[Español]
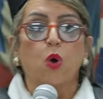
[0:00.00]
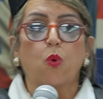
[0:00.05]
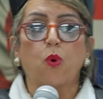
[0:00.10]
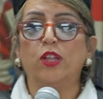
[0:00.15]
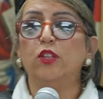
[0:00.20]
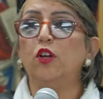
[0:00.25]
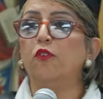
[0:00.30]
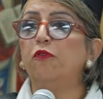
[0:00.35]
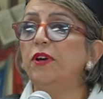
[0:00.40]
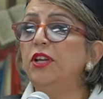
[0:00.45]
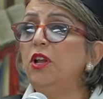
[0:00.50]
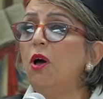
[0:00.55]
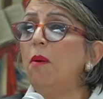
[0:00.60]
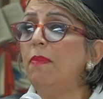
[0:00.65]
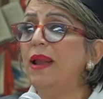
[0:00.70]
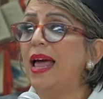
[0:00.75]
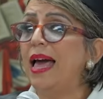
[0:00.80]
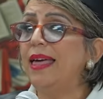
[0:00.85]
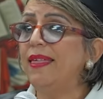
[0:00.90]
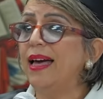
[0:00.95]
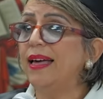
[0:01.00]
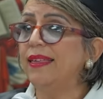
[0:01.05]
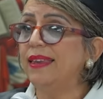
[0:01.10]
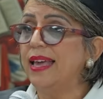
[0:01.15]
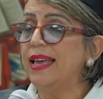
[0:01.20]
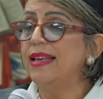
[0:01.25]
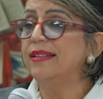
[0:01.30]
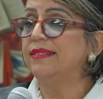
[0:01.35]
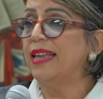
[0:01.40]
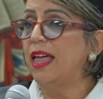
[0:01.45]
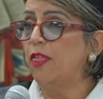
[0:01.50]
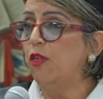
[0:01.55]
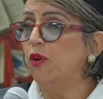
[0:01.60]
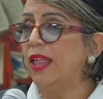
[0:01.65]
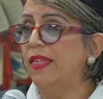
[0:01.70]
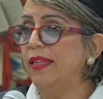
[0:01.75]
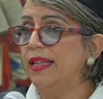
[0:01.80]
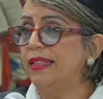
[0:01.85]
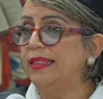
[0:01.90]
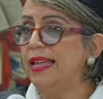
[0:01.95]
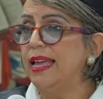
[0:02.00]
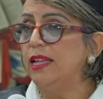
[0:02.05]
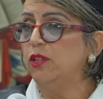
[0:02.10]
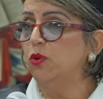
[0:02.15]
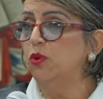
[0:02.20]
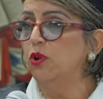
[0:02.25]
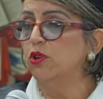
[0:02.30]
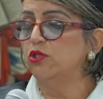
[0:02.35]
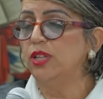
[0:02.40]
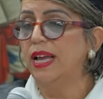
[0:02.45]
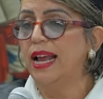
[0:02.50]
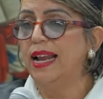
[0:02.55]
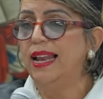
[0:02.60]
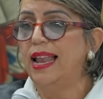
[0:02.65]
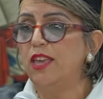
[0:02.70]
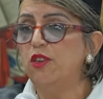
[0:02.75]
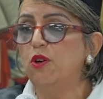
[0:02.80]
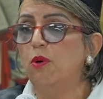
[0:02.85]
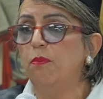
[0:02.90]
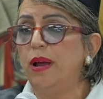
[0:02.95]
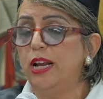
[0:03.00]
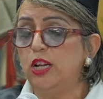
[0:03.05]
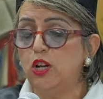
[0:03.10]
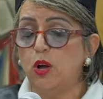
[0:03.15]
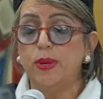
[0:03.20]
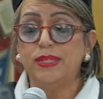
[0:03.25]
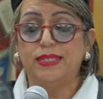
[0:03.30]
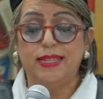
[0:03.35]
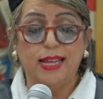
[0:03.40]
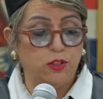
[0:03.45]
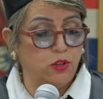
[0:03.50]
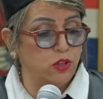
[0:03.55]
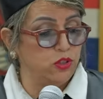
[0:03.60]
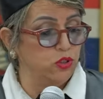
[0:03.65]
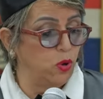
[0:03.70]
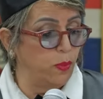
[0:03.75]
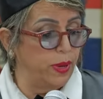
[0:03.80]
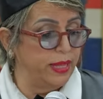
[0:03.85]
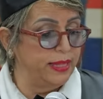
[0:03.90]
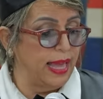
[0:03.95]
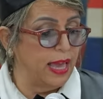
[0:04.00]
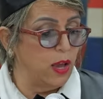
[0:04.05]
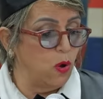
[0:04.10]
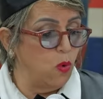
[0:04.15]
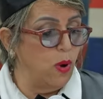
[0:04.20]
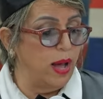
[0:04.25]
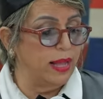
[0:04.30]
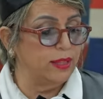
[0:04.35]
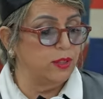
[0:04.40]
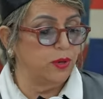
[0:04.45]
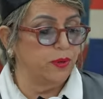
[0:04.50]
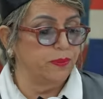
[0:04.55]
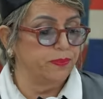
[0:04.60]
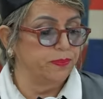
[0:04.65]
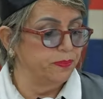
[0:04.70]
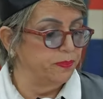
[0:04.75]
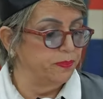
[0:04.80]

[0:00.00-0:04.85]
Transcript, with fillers: Cuando fui nombrada registradora de títulos en el año 1994